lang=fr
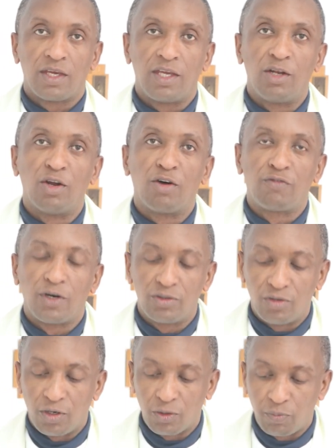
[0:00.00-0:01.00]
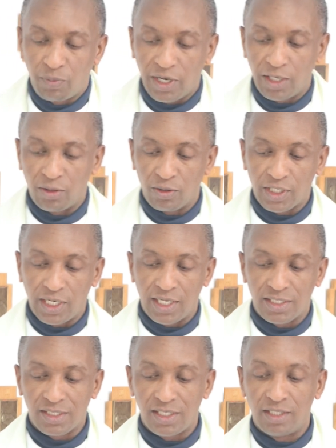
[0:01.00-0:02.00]
Il ne faut donc pas le
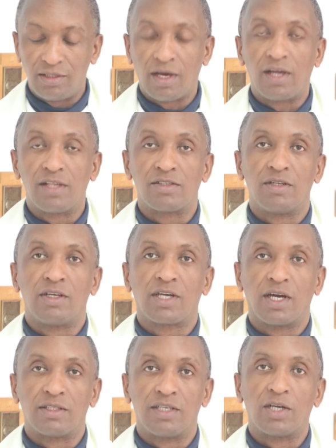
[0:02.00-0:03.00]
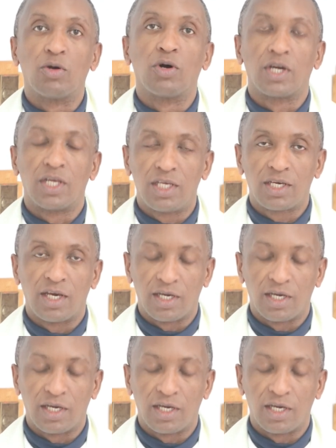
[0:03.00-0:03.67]
classer dans une catégorie